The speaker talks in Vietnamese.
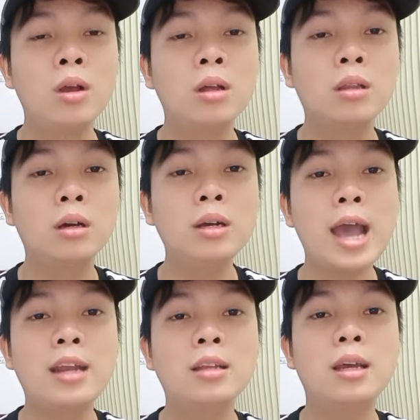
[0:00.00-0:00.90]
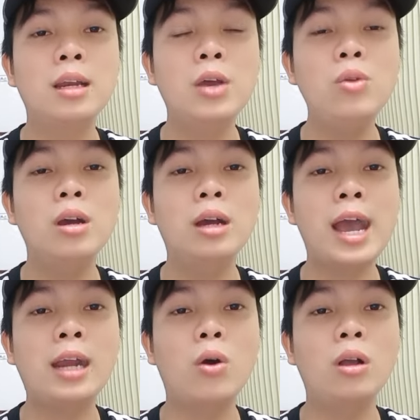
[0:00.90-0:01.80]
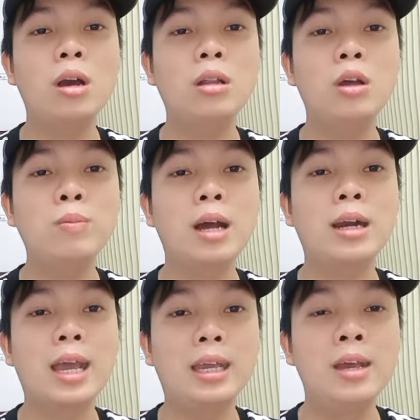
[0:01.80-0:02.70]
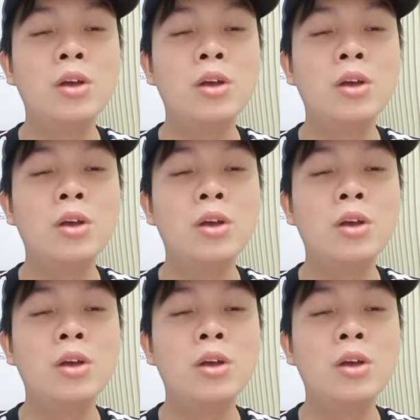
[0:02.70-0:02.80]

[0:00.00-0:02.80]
Thứ hai đó thì nếu như hai đội kết thúc trận này